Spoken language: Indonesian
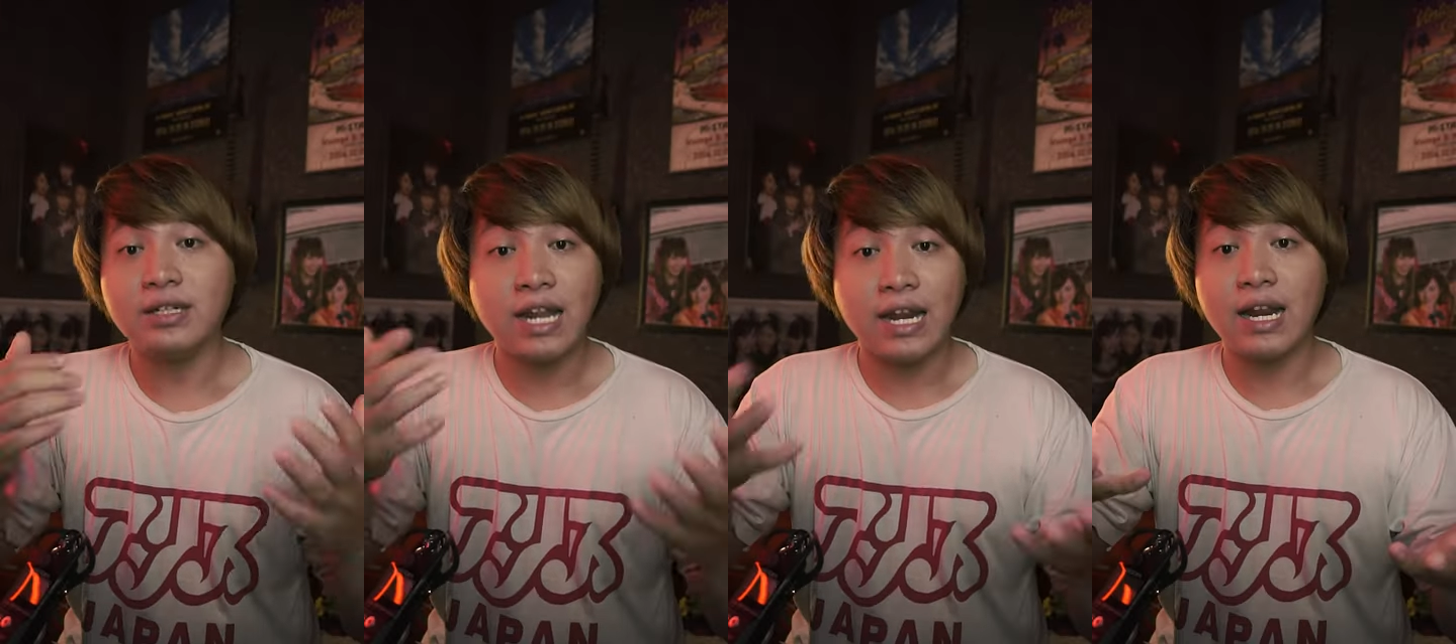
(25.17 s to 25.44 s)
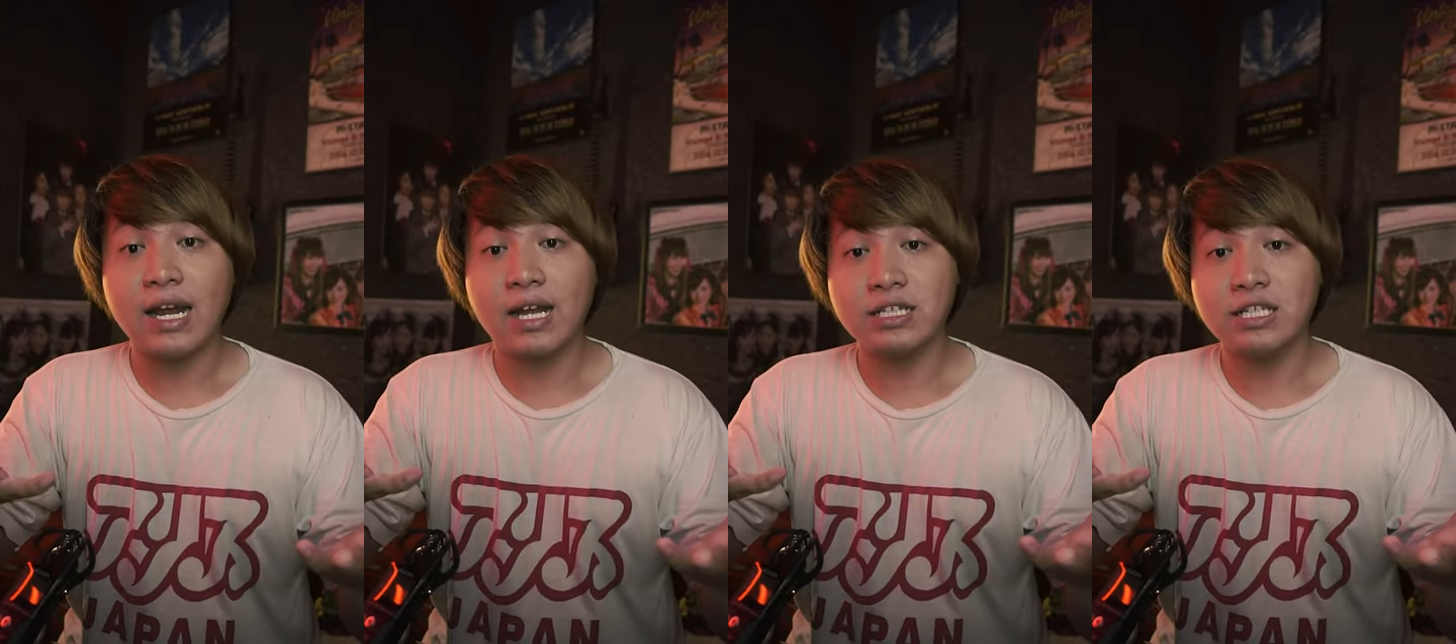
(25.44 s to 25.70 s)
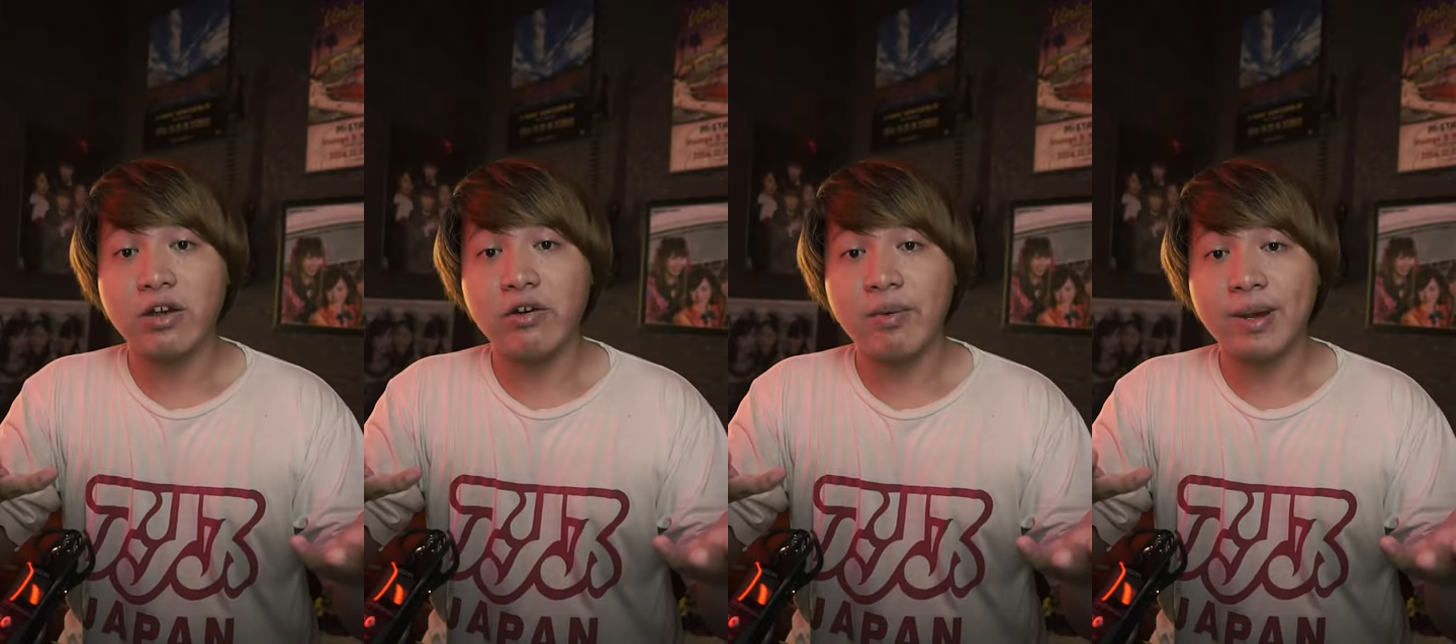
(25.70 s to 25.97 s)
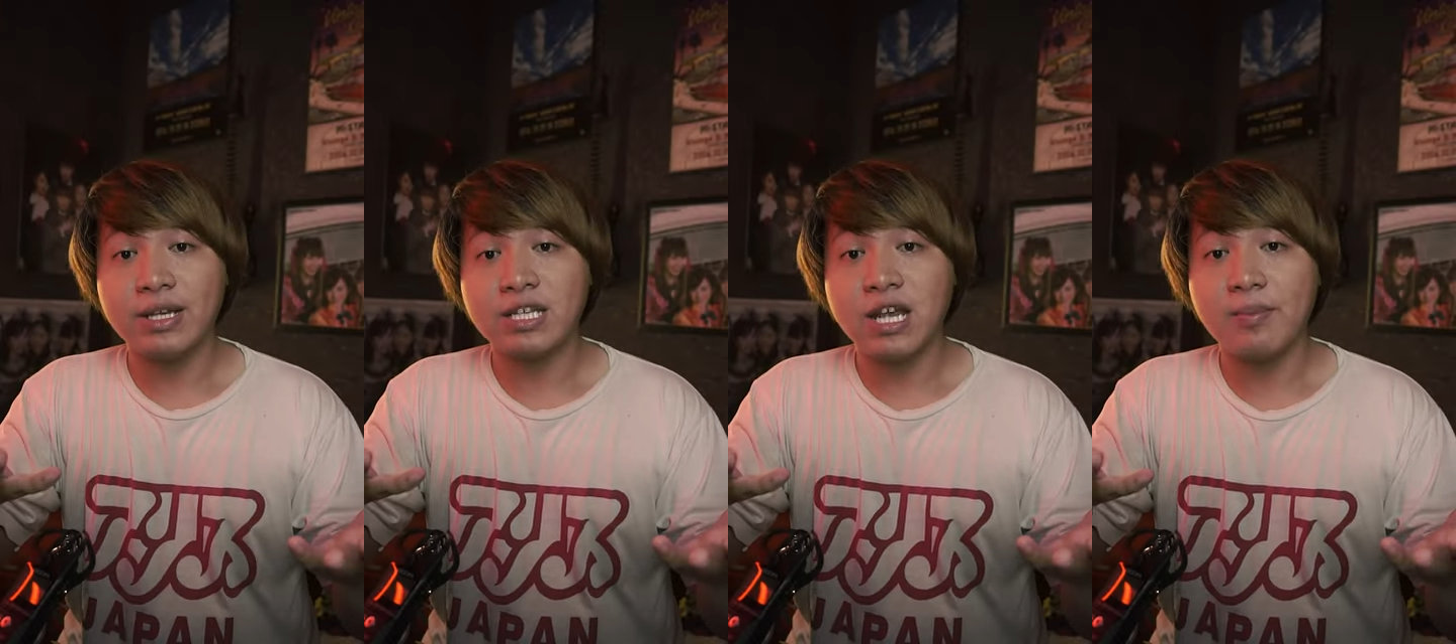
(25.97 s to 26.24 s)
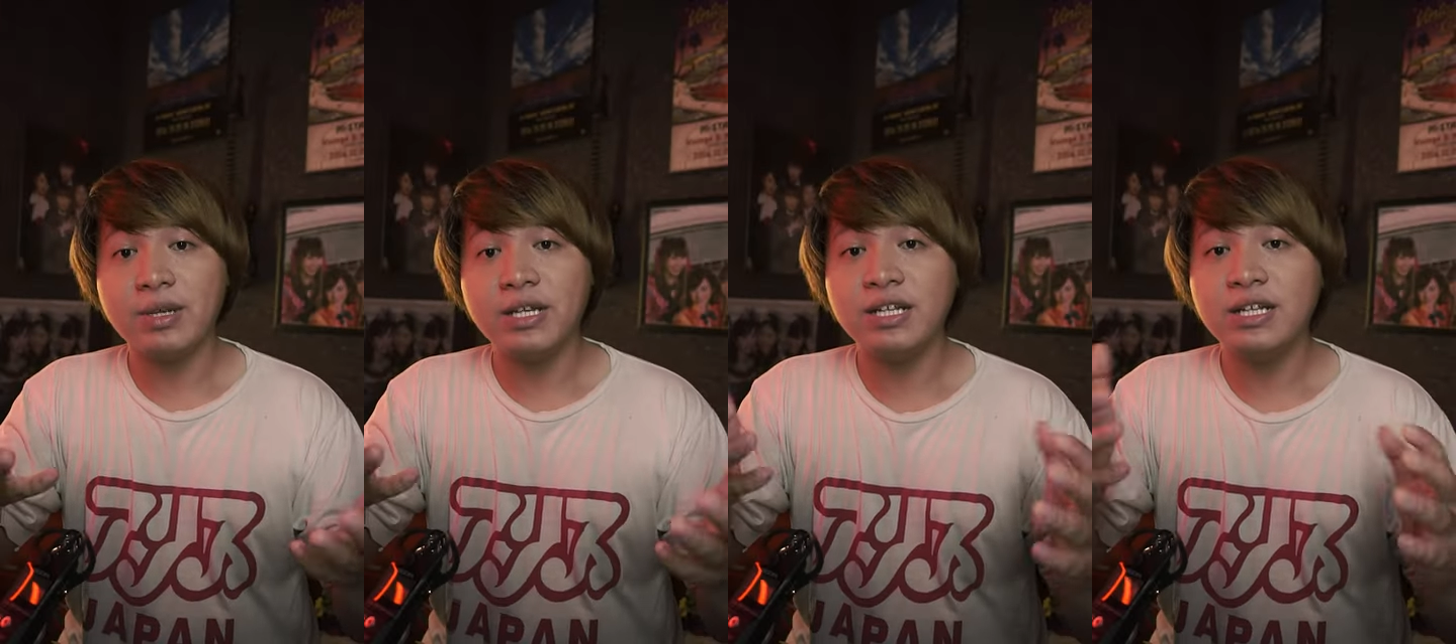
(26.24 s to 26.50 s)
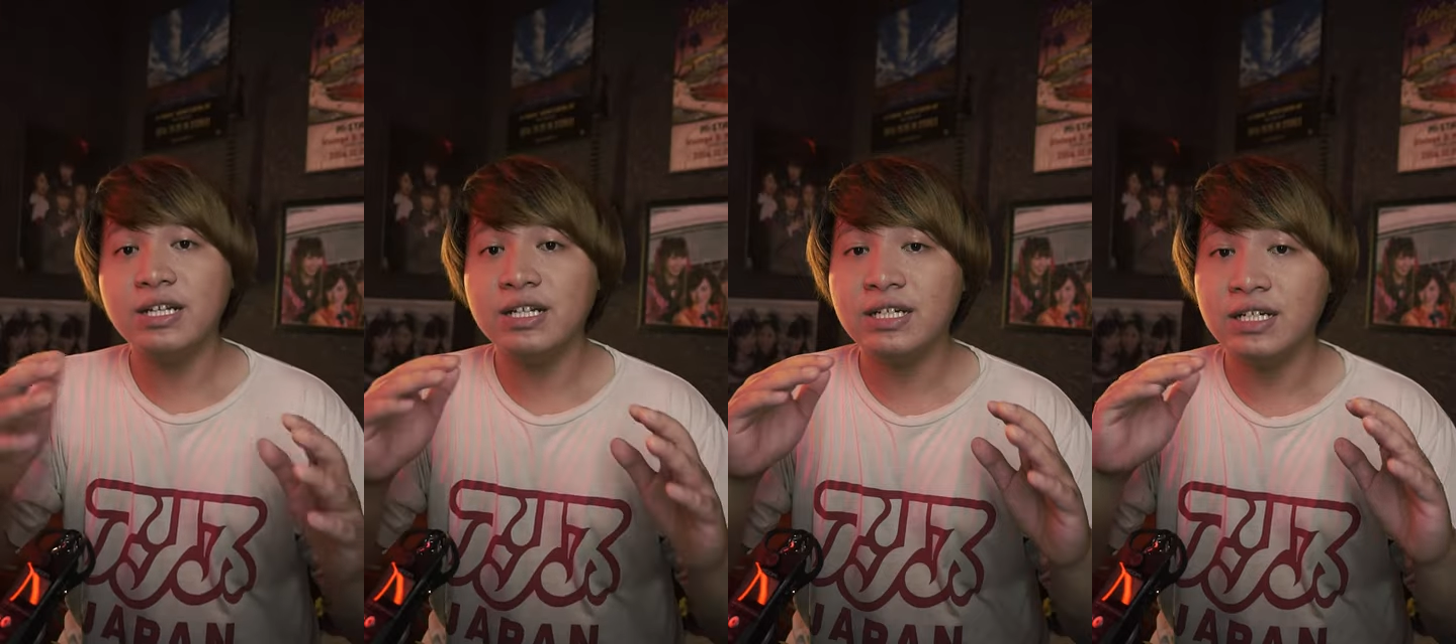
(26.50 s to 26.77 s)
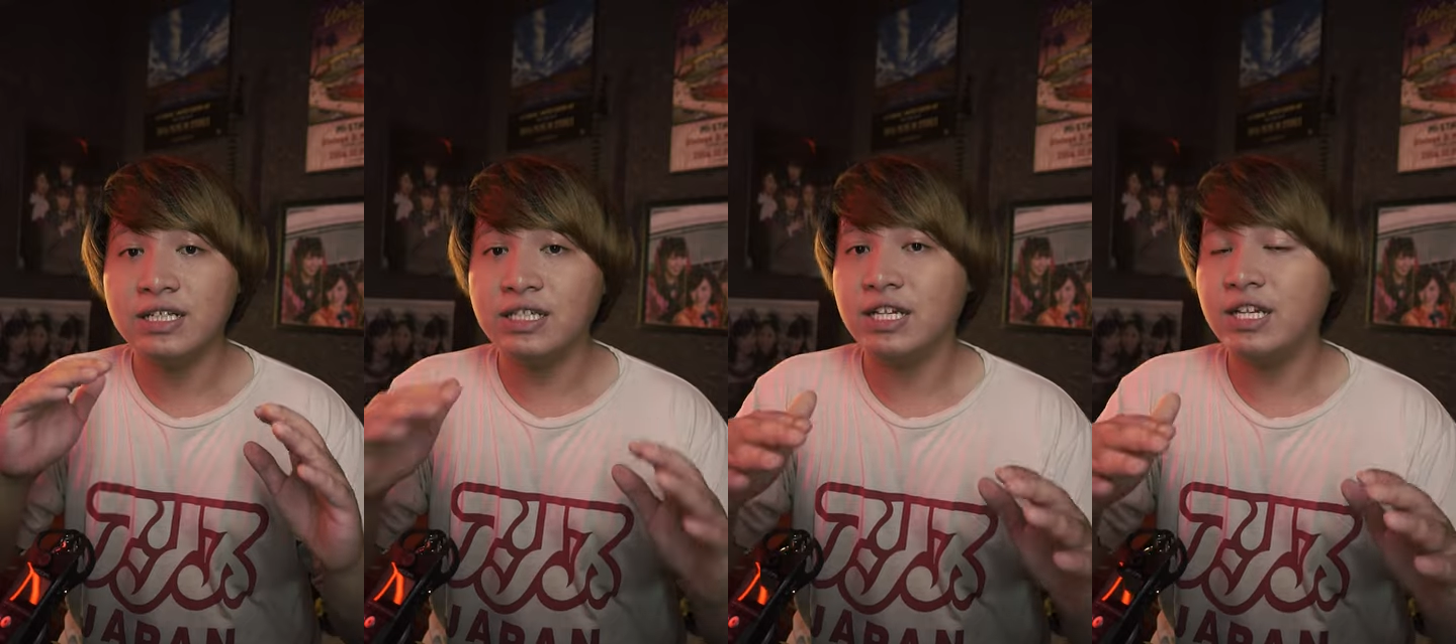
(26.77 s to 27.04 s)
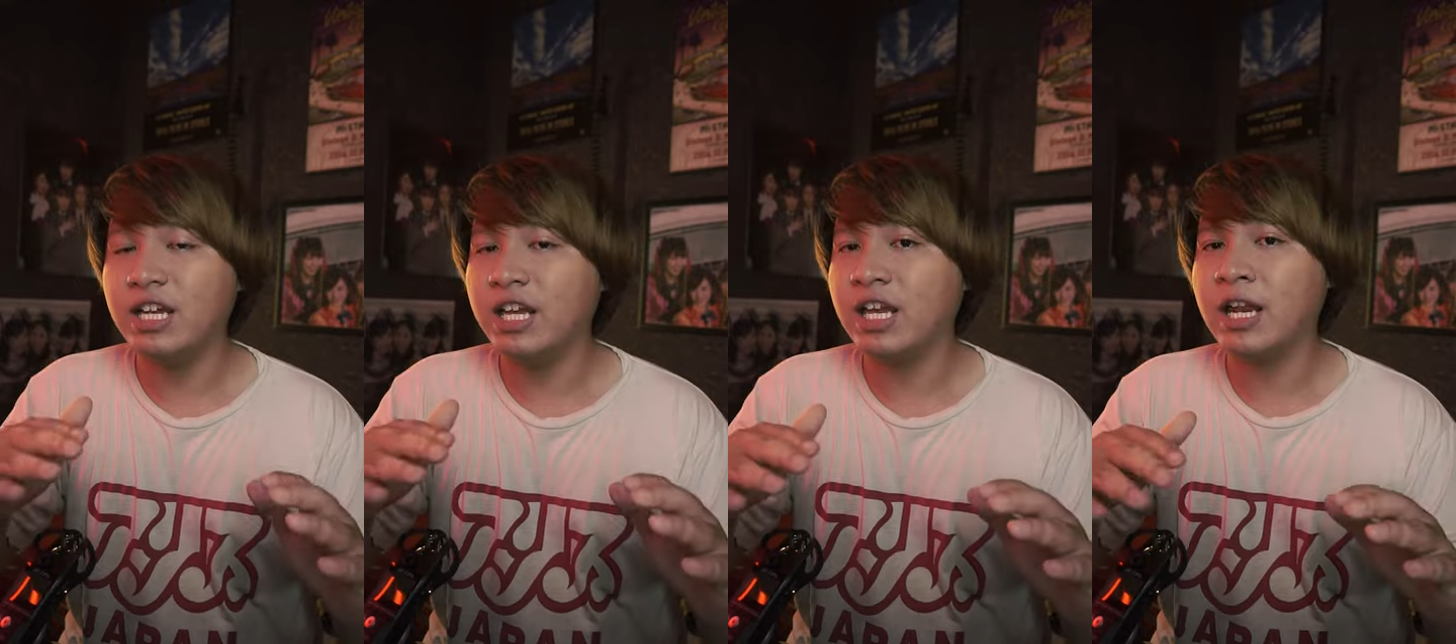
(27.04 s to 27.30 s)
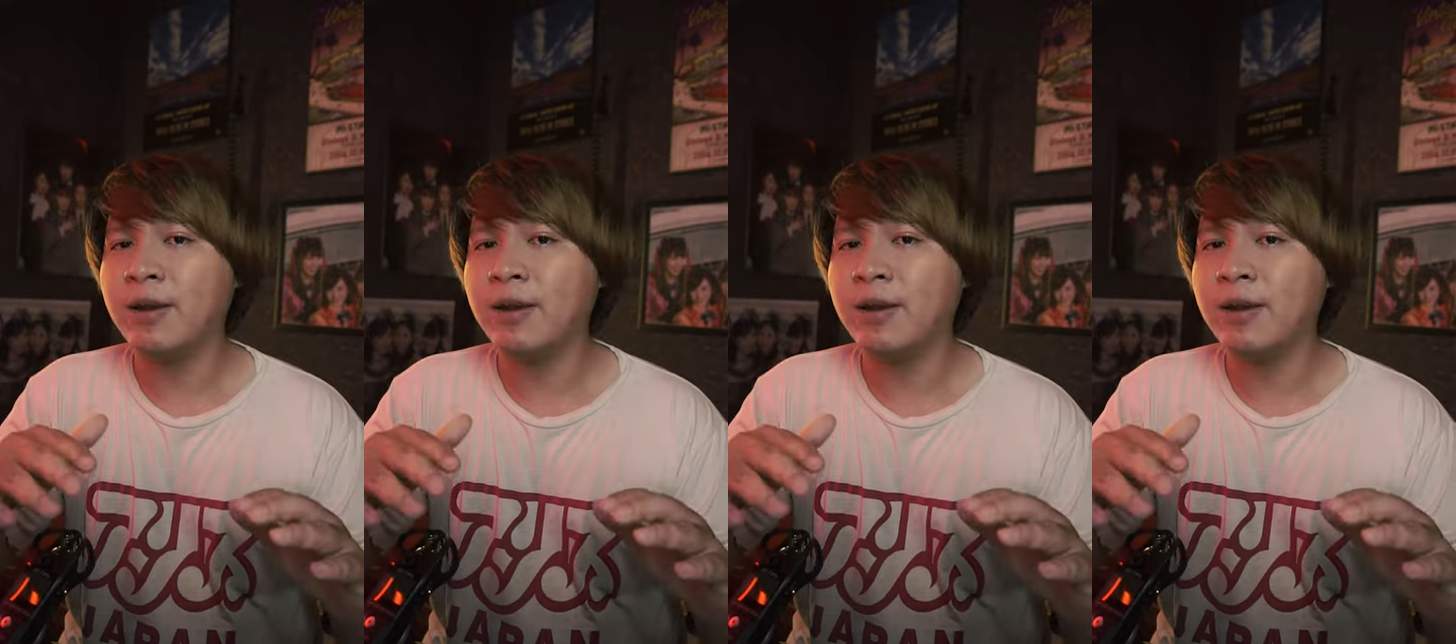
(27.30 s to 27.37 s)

Dan Nagasawa Masami di sini